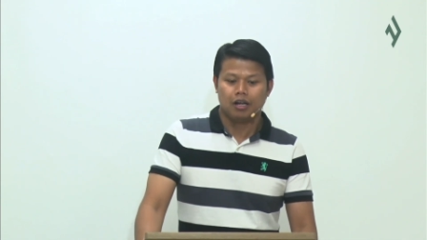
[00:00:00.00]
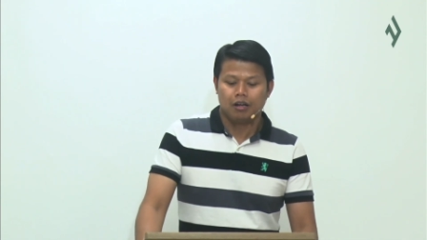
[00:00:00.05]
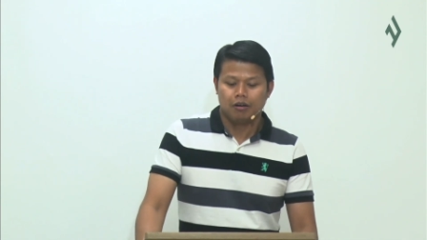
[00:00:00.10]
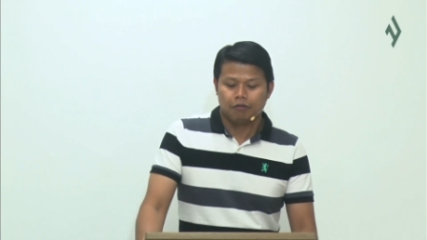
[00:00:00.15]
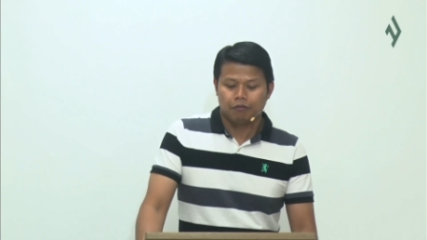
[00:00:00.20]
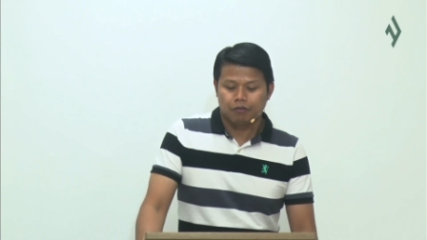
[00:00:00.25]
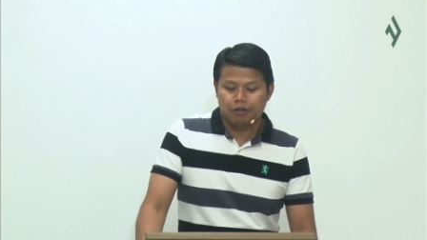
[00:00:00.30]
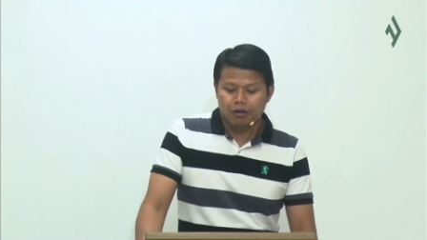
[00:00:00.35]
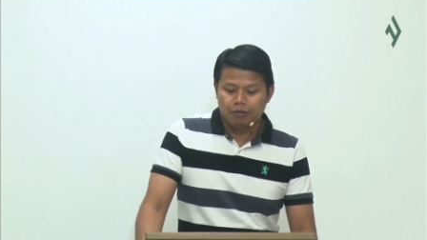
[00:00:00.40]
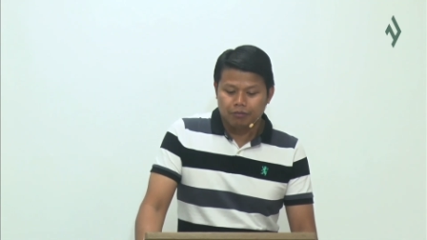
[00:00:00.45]

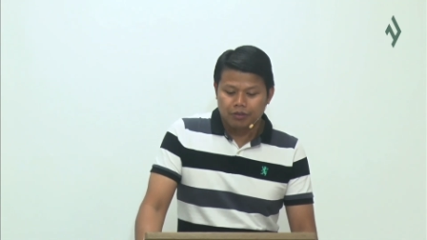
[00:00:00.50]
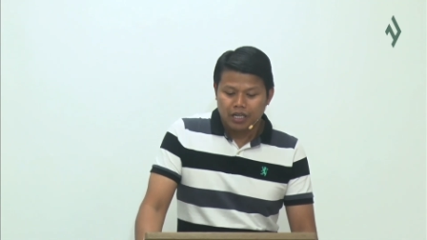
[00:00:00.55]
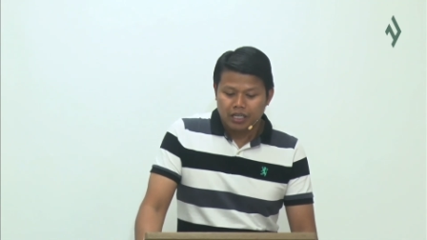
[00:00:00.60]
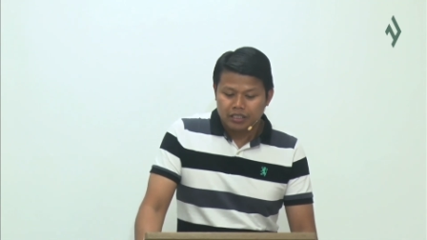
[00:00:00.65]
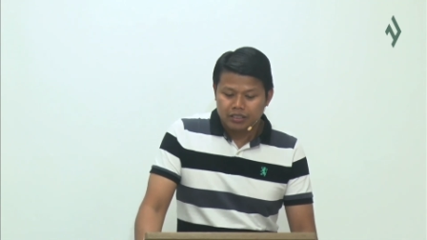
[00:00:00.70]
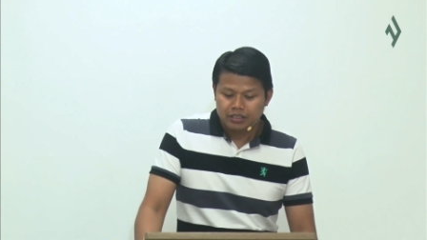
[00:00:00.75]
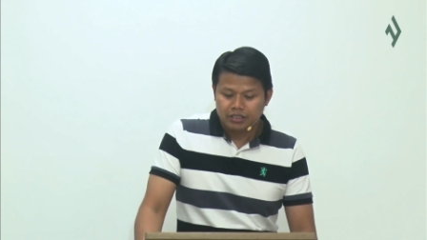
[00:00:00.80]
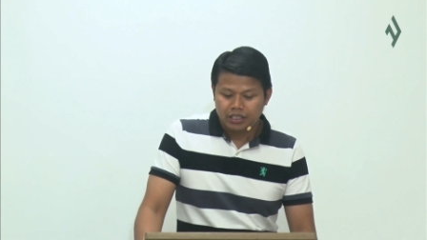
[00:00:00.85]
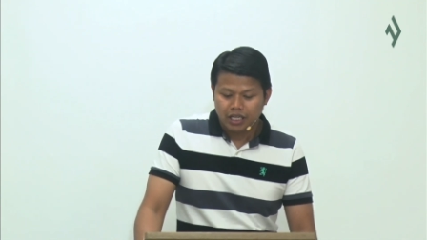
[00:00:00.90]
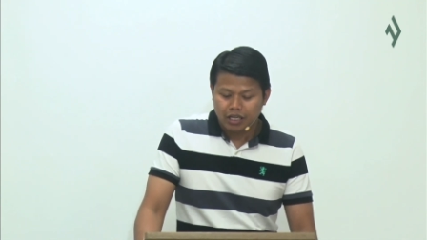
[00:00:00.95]
from their
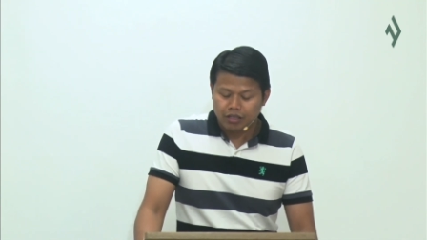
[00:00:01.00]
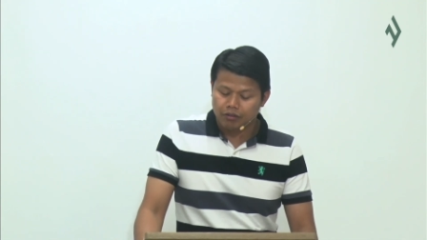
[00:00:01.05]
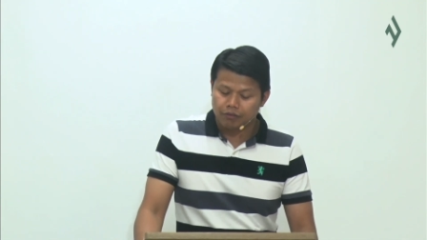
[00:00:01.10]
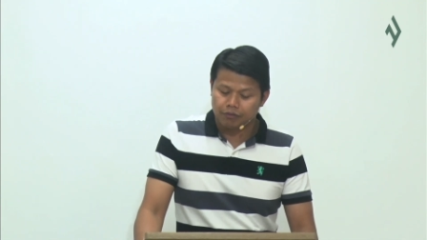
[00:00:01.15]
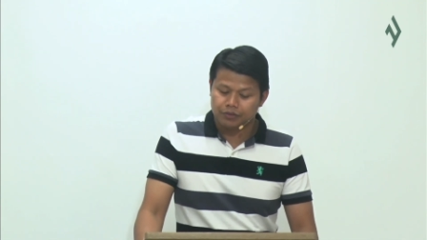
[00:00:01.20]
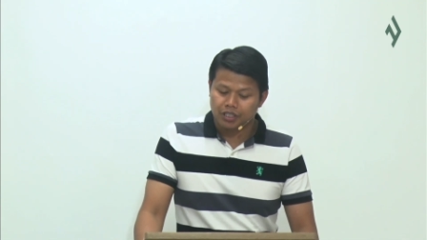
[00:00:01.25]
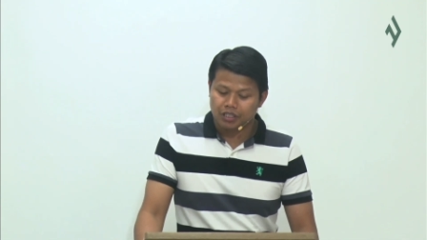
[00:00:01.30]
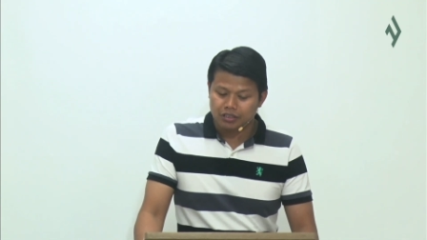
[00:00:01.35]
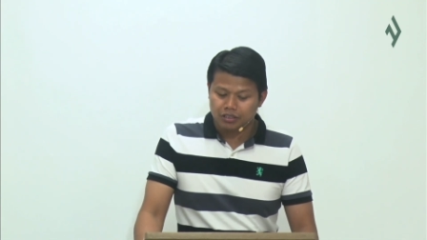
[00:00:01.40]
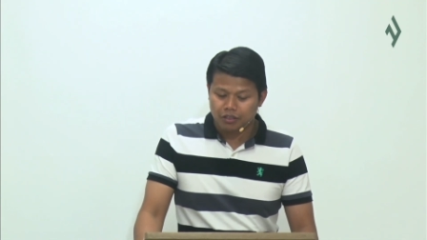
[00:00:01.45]
state of
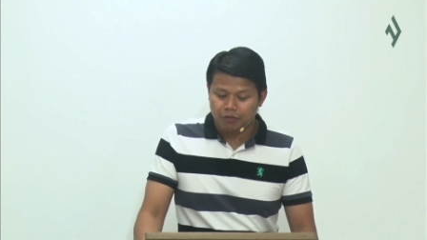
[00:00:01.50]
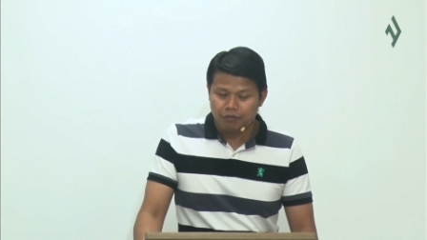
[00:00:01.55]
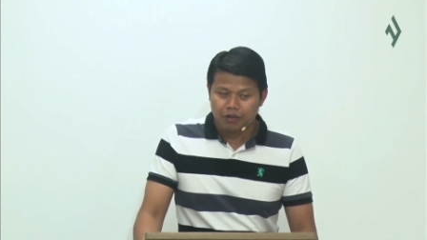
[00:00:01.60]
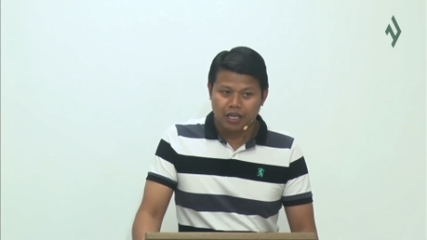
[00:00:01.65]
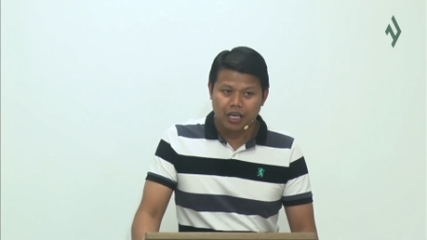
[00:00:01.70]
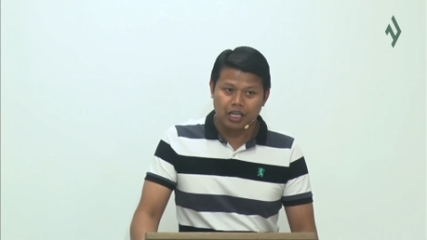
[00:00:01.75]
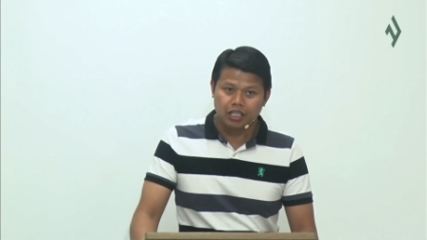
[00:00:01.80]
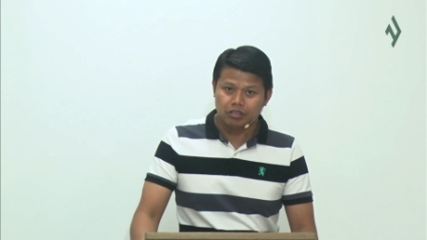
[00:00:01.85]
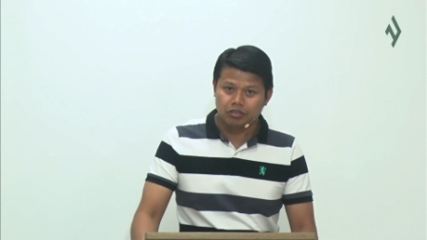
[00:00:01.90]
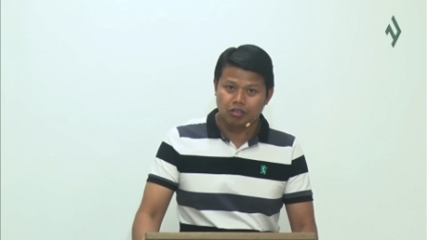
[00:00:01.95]

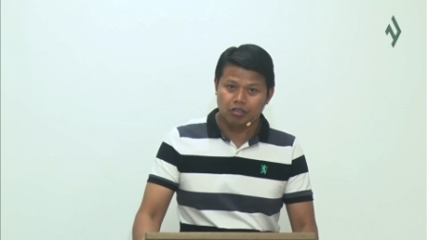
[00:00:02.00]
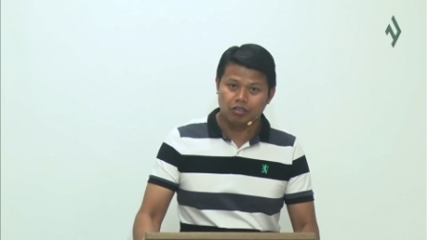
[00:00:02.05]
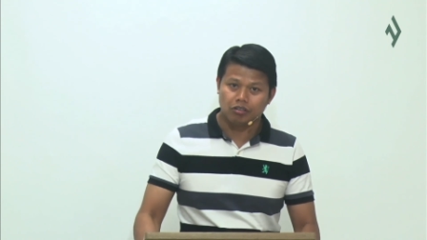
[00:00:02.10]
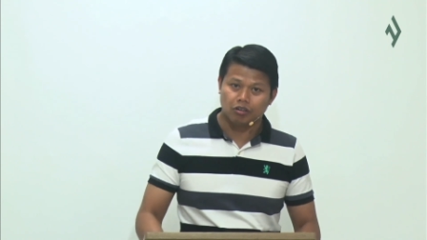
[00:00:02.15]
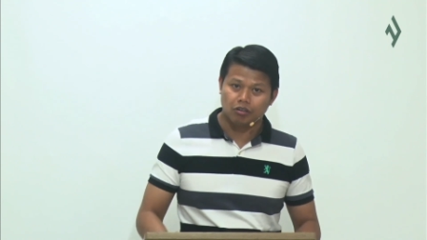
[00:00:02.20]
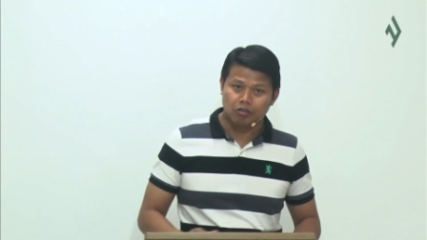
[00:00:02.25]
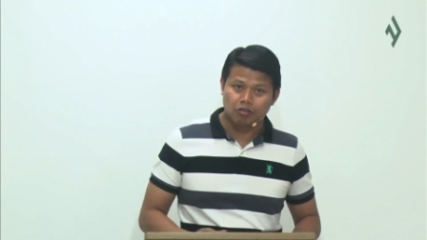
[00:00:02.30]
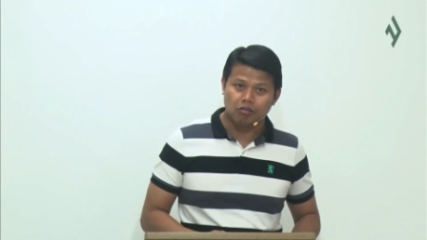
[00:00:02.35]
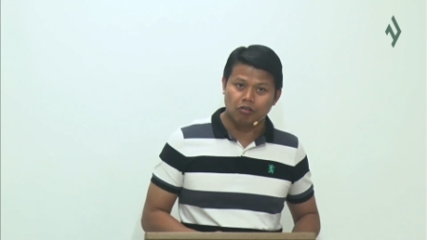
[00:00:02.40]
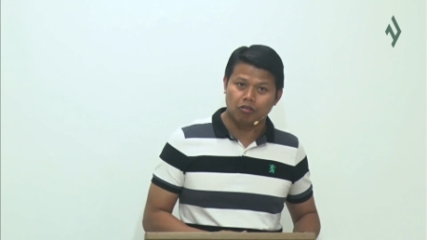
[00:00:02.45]
justification
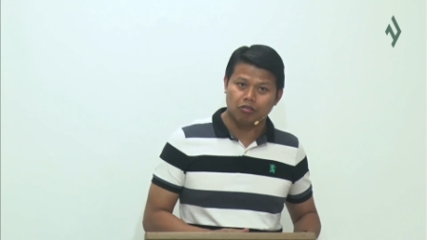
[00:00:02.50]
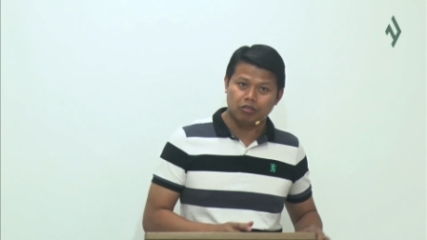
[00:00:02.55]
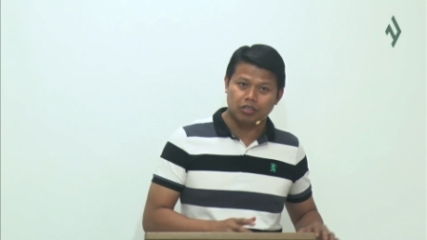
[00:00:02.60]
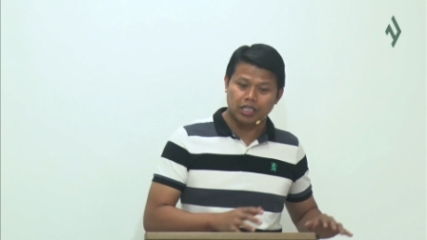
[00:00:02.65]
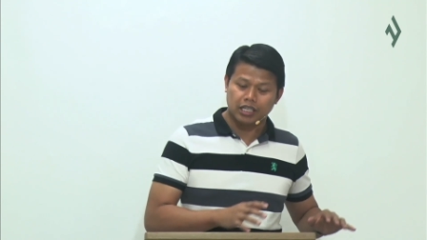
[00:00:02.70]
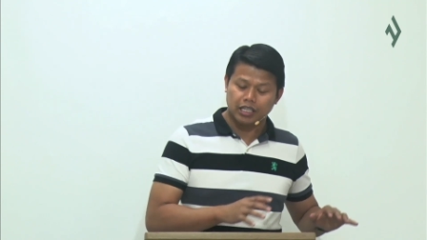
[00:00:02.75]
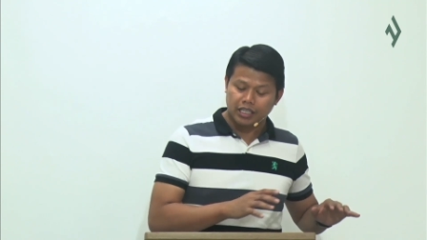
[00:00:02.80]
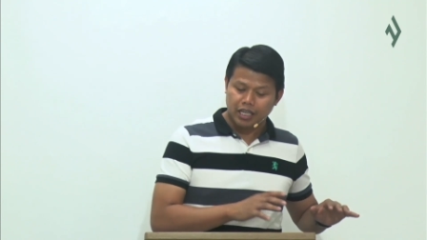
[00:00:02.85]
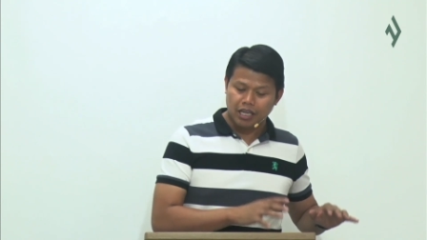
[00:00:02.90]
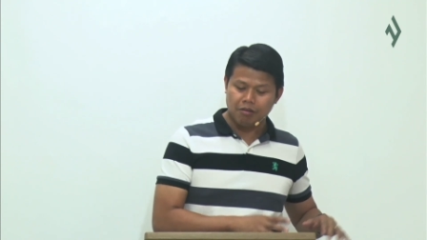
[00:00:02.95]
or kung
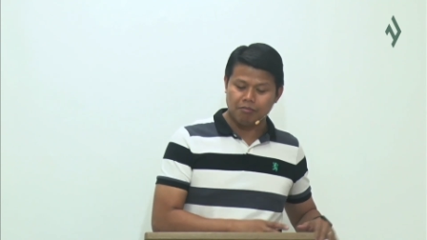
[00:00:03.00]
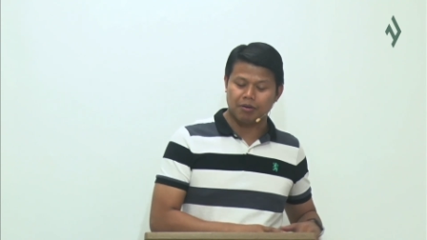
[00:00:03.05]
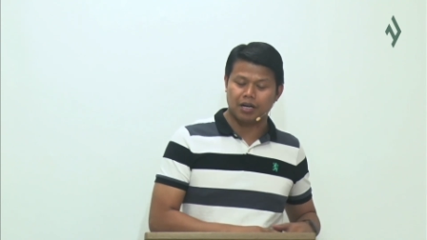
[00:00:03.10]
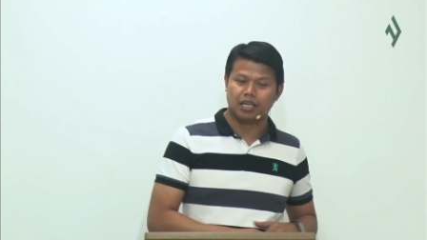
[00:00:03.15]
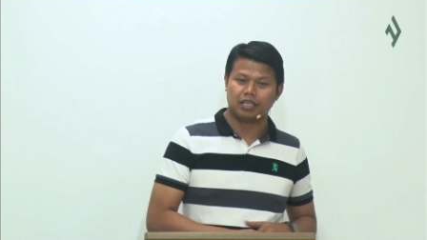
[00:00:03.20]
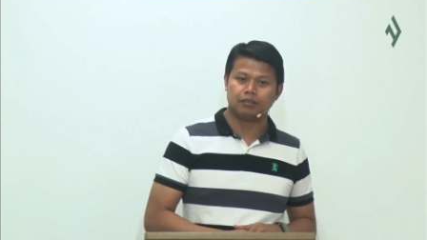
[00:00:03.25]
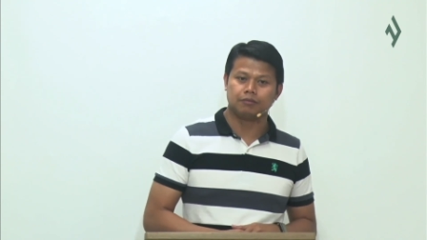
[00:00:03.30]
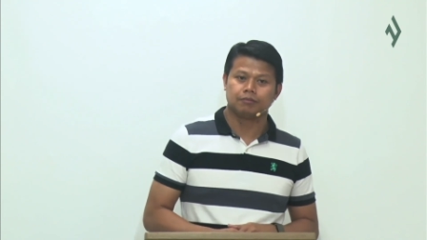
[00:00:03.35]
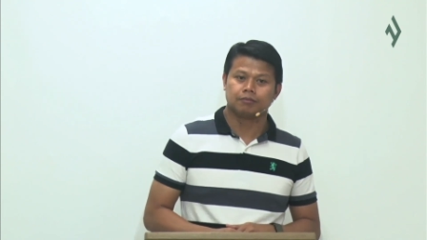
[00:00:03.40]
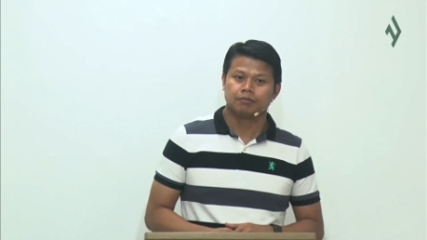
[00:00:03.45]
hindi
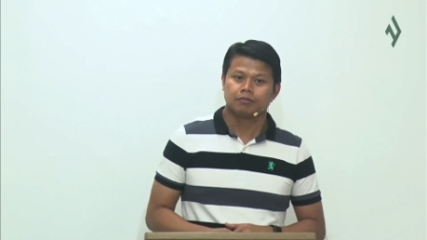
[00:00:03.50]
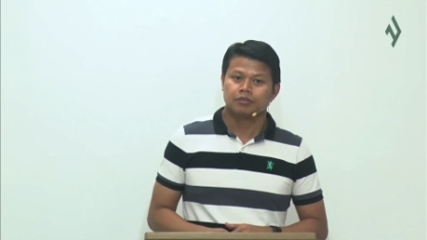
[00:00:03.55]
man,